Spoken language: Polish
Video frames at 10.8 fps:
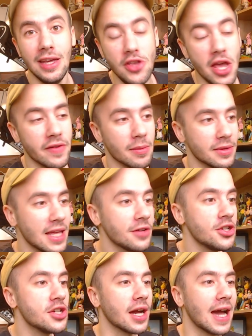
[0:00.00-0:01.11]
Nie wiem. Tak
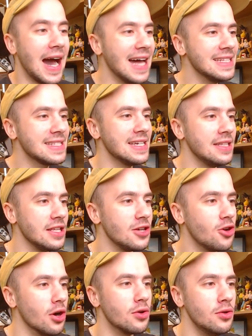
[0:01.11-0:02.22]
czy siak, Anzen i
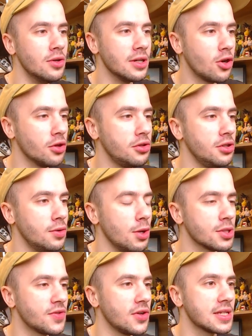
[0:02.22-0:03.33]
Goku kontynuują
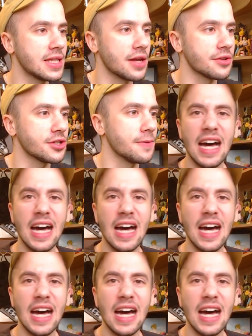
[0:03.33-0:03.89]
swoje starcie.